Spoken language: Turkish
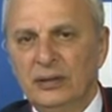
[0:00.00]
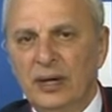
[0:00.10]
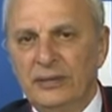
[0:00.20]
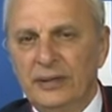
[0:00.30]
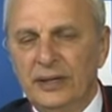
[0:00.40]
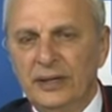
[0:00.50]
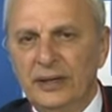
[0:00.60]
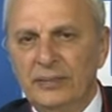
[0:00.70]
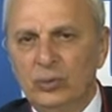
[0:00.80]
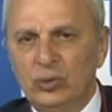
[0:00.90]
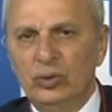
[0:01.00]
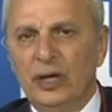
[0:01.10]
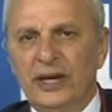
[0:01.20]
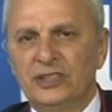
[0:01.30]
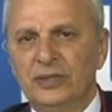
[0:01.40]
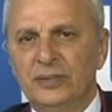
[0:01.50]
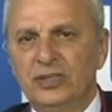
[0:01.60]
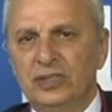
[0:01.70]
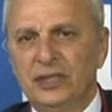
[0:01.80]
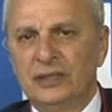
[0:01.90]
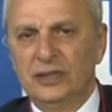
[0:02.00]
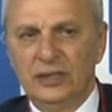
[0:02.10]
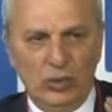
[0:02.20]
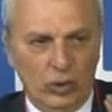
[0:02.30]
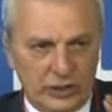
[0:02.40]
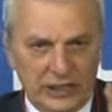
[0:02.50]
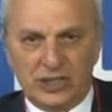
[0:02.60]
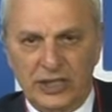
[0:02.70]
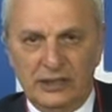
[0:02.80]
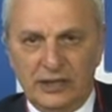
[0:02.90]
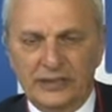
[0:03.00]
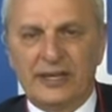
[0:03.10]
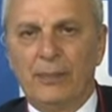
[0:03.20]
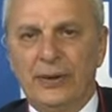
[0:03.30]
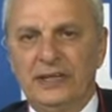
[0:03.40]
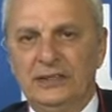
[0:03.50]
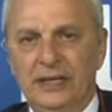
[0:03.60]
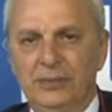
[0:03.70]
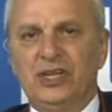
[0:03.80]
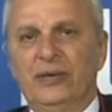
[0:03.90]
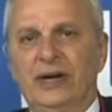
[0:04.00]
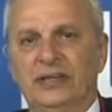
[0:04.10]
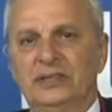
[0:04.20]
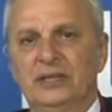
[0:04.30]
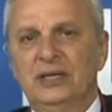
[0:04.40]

E, bütün araştırma şirketlerinin ortak şeyidir. Hata payı diye bir şey vardır.